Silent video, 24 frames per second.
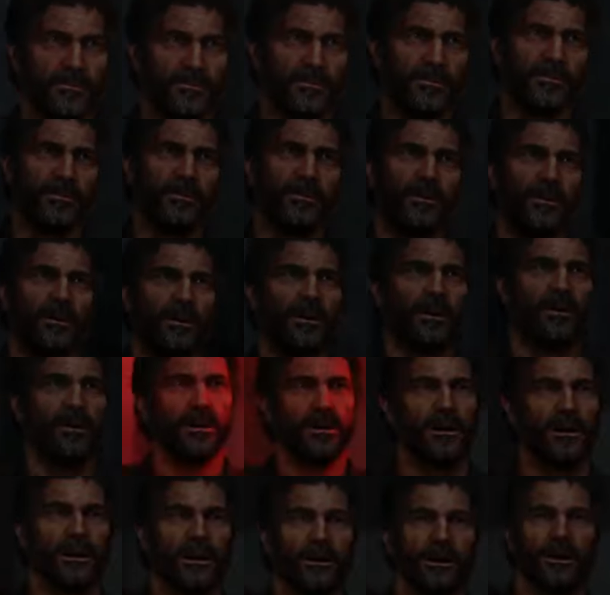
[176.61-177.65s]
che aveva una
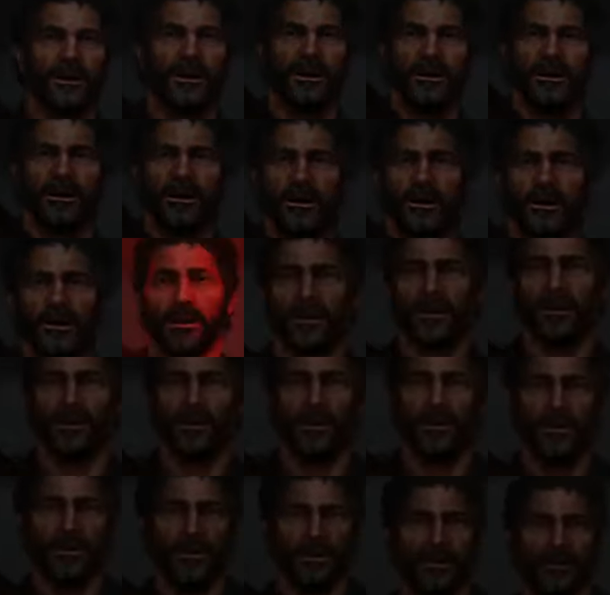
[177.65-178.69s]
trama che non era
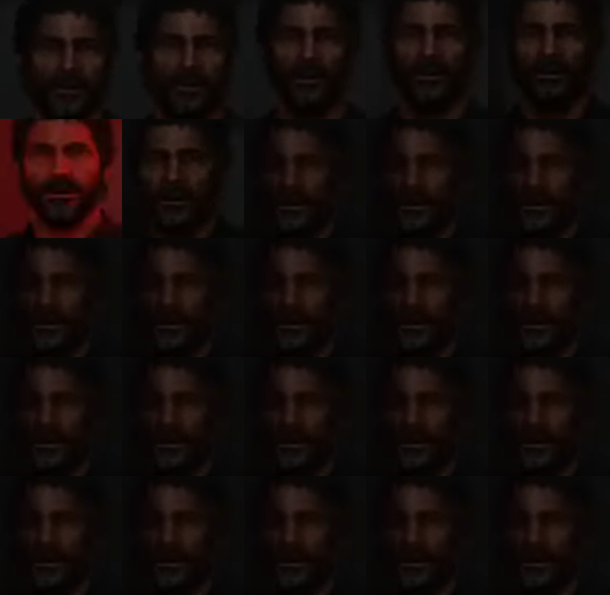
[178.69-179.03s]
all'altezza